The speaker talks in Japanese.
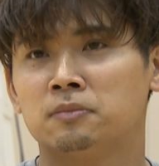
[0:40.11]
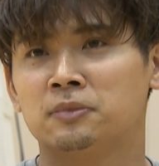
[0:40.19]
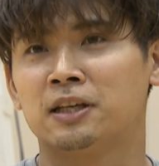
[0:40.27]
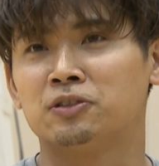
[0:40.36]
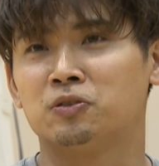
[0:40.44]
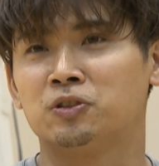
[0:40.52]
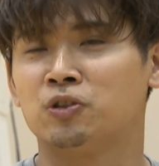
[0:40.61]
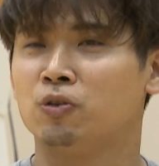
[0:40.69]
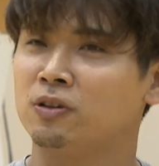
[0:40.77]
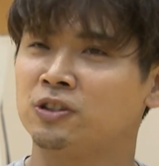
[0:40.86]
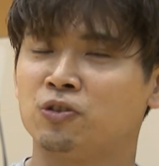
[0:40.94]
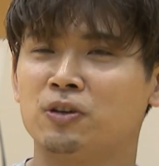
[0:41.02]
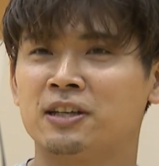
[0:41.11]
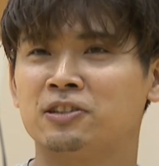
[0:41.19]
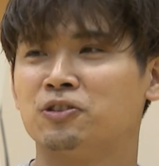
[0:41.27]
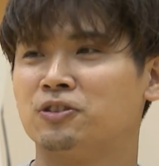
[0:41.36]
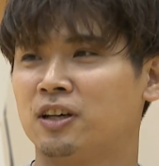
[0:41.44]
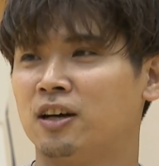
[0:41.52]
最初の衝撃
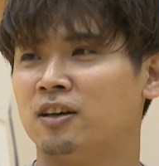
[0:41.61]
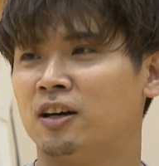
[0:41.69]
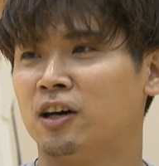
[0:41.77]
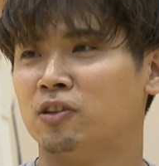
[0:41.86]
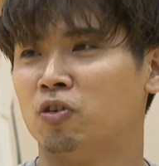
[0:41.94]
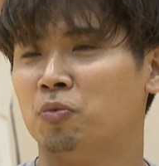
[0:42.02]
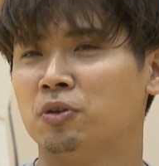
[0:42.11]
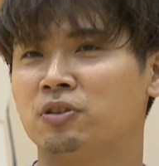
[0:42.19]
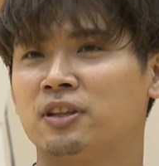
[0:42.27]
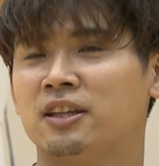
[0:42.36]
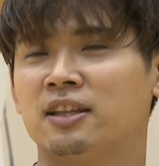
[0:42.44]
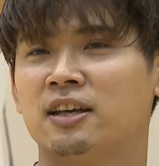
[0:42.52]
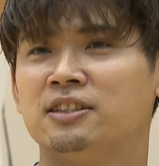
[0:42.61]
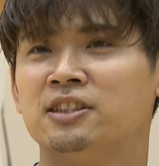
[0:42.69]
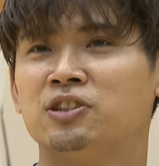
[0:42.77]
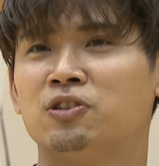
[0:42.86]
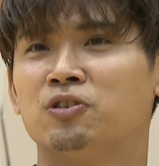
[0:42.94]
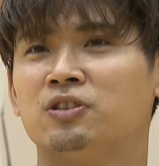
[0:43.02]
というかあの思ってた以
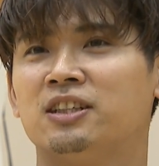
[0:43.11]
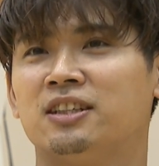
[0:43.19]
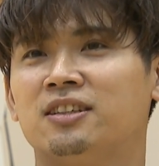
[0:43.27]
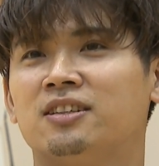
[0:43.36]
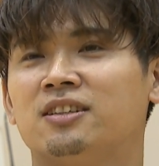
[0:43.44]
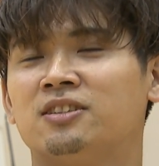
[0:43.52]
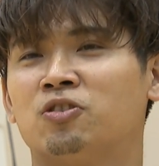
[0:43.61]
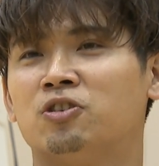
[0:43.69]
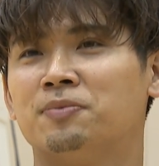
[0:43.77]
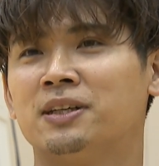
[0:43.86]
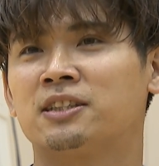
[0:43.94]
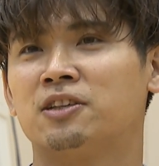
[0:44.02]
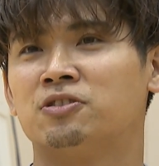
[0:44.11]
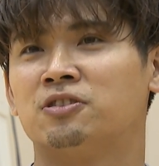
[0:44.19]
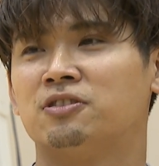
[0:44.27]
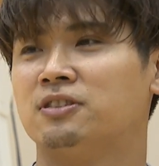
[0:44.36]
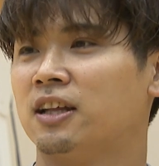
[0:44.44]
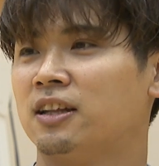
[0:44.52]
上にそういうバスケをす
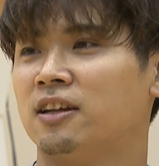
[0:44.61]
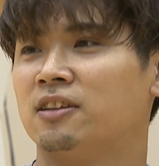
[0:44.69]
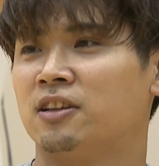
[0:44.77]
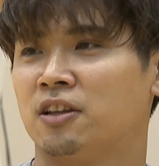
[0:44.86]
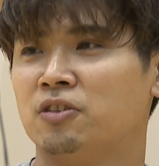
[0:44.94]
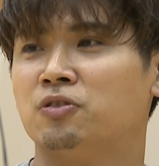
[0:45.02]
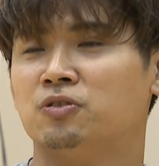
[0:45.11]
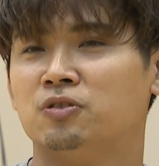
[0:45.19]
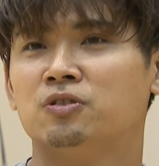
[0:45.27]
るんだなっていう